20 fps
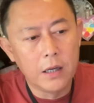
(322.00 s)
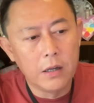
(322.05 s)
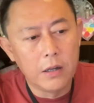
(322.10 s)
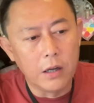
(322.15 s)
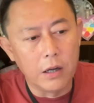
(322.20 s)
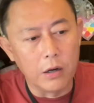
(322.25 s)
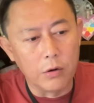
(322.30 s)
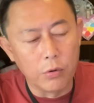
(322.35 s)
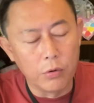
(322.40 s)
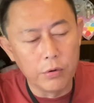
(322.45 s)

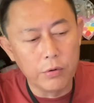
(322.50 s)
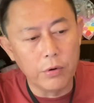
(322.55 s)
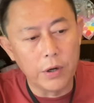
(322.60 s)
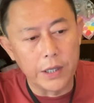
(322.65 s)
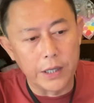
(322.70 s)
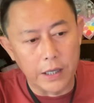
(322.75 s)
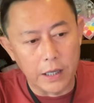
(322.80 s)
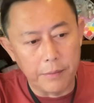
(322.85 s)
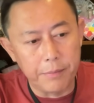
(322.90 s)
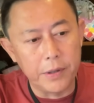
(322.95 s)
呃，工作
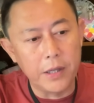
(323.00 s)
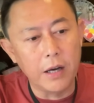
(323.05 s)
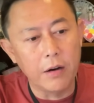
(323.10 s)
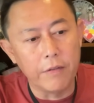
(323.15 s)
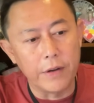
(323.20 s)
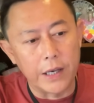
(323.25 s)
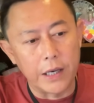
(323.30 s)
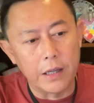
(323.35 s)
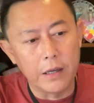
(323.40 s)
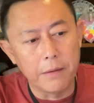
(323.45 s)
呢也比较
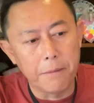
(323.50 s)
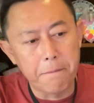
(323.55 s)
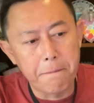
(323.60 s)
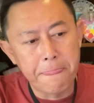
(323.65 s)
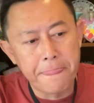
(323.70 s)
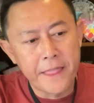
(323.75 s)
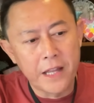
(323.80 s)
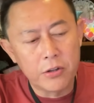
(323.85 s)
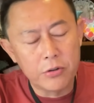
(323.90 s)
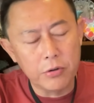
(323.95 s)
稳定，
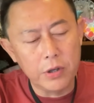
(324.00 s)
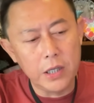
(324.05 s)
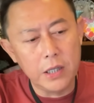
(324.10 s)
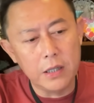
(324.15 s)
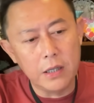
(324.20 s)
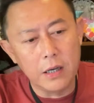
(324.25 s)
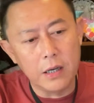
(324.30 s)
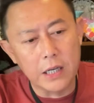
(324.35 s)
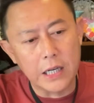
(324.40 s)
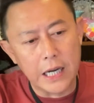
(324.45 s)
所以
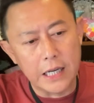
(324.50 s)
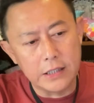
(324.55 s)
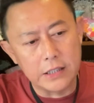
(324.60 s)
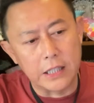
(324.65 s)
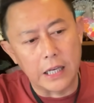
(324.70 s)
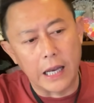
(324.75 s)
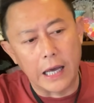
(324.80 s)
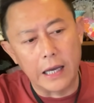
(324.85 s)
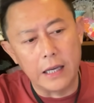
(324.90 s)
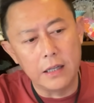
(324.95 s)
呢看
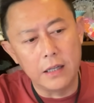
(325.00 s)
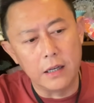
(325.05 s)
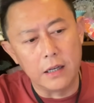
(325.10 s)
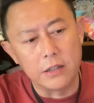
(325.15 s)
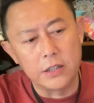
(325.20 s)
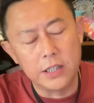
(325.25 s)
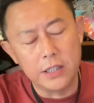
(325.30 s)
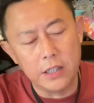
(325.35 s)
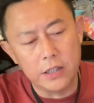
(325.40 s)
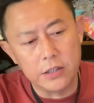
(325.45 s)
起来呢
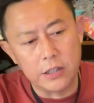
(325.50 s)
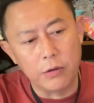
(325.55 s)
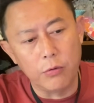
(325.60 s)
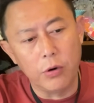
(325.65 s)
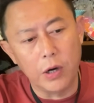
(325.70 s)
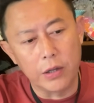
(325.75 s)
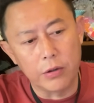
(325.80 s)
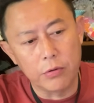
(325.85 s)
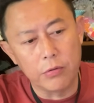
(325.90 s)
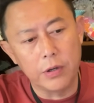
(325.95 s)
这些情
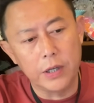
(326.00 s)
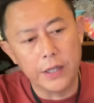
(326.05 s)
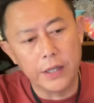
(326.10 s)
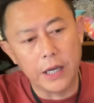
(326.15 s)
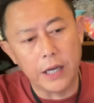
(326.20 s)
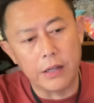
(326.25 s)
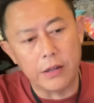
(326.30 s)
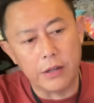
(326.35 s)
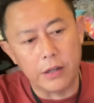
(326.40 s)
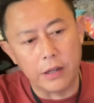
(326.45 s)
况综合
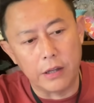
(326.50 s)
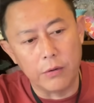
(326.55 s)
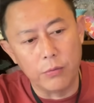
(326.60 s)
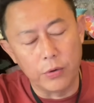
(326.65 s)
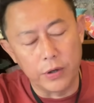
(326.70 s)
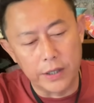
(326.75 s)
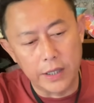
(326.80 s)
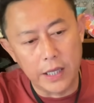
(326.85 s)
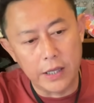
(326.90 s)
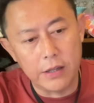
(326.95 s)
在一起，
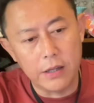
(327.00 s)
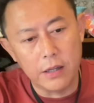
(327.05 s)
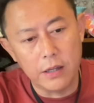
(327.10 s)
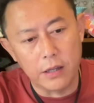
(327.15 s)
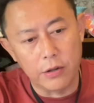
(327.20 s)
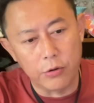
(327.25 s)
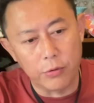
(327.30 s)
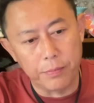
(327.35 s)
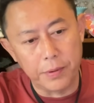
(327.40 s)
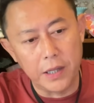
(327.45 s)
我内心
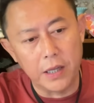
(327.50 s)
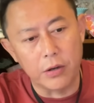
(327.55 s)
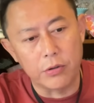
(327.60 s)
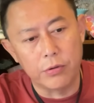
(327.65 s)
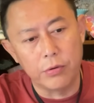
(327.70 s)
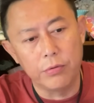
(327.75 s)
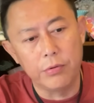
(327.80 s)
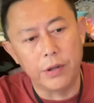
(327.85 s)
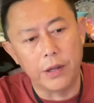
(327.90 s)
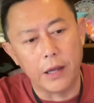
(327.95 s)
呢就比较
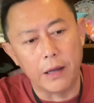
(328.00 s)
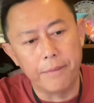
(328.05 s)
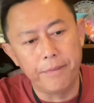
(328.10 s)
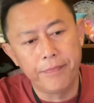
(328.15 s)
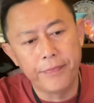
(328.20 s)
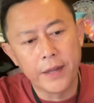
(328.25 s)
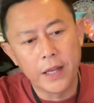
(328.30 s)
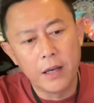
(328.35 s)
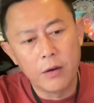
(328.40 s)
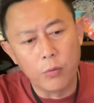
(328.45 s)
纠结。
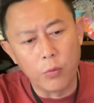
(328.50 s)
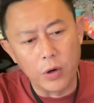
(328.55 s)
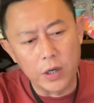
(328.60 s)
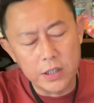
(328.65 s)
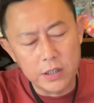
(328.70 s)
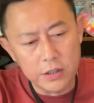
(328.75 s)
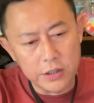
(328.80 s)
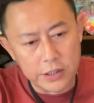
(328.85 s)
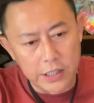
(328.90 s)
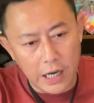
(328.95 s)
我
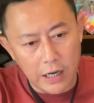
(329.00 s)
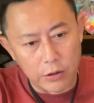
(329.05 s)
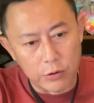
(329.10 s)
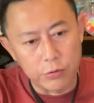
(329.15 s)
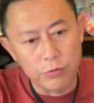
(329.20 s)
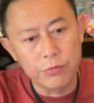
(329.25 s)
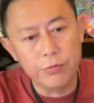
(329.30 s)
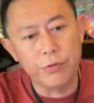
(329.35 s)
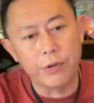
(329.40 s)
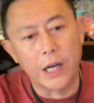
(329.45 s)
是想
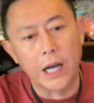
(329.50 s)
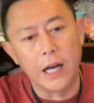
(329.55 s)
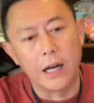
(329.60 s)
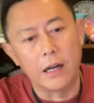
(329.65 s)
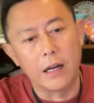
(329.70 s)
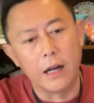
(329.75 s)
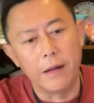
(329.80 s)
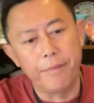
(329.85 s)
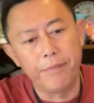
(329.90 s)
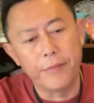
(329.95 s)
出去看
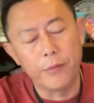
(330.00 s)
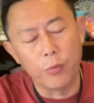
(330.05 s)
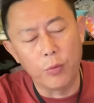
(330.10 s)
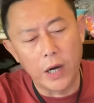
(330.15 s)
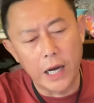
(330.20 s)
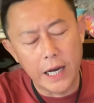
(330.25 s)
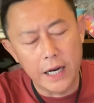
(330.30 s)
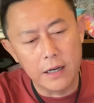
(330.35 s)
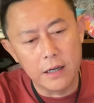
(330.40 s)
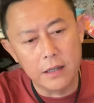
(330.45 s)
看，我
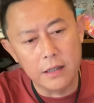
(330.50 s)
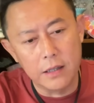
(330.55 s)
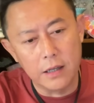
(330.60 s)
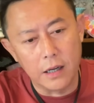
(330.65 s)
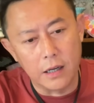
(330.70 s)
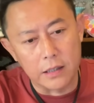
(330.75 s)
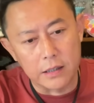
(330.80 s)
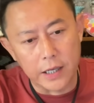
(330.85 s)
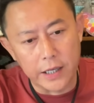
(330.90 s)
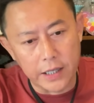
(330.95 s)
爱人
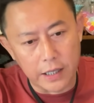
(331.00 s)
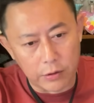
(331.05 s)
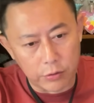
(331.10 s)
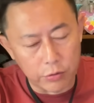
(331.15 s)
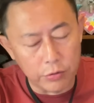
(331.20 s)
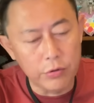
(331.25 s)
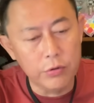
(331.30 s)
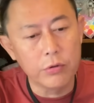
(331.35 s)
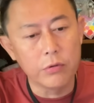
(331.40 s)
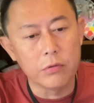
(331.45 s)
呢他也
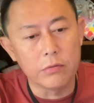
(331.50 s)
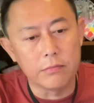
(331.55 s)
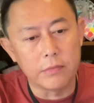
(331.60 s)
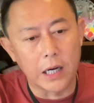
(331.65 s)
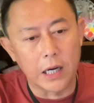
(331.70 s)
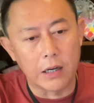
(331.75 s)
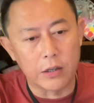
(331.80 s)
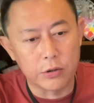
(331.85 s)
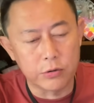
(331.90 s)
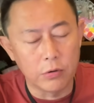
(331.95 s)
尊重
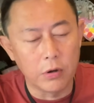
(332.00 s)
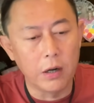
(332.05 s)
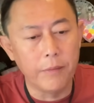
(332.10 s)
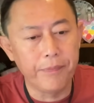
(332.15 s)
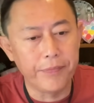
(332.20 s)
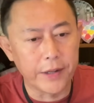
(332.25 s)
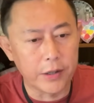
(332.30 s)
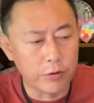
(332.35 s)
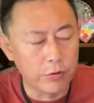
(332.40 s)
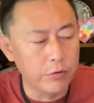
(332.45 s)
啊，
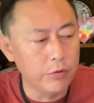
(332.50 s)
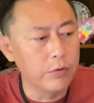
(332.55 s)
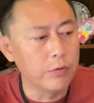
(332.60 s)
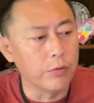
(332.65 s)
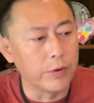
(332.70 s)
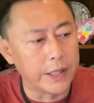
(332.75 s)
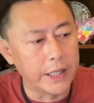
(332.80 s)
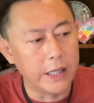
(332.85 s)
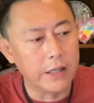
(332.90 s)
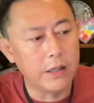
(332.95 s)
说那尊重
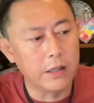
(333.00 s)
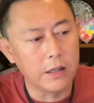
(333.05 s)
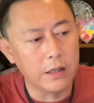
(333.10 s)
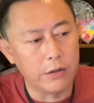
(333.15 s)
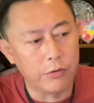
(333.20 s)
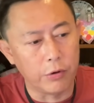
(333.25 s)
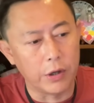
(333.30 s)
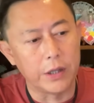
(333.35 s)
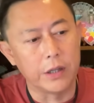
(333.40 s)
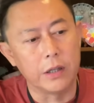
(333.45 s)
我内心
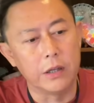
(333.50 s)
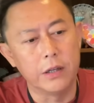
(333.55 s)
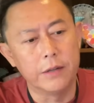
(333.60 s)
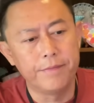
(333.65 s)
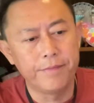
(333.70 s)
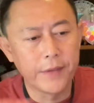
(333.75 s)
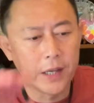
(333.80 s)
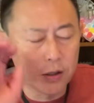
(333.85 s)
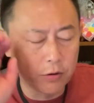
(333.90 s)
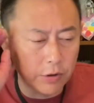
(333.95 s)
的选择，
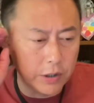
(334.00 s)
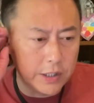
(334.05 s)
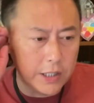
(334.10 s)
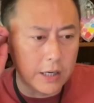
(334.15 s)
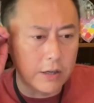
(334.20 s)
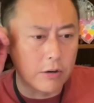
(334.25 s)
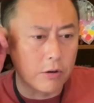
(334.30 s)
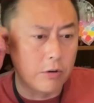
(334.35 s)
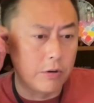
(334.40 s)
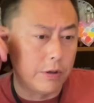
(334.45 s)
所以
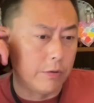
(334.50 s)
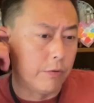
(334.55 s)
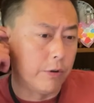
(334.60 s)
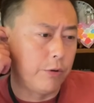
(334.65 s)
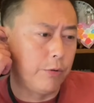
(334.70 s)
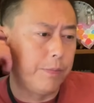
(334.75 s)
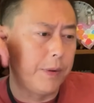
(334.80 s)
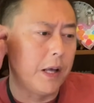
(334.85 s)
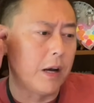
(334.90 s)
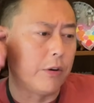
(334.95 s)
这时候呢我
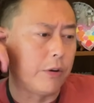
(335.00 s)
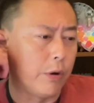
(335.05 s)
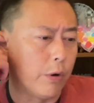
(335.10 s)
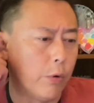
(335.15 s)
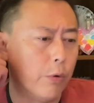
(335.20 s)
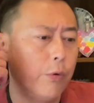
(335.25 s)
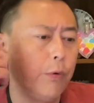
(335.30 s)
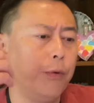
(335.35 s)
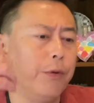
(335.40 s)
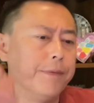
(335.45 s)
就比较
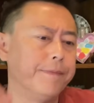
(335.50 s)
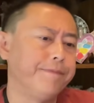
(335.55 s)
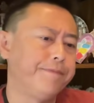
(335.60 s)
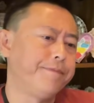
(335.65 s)
犹豫。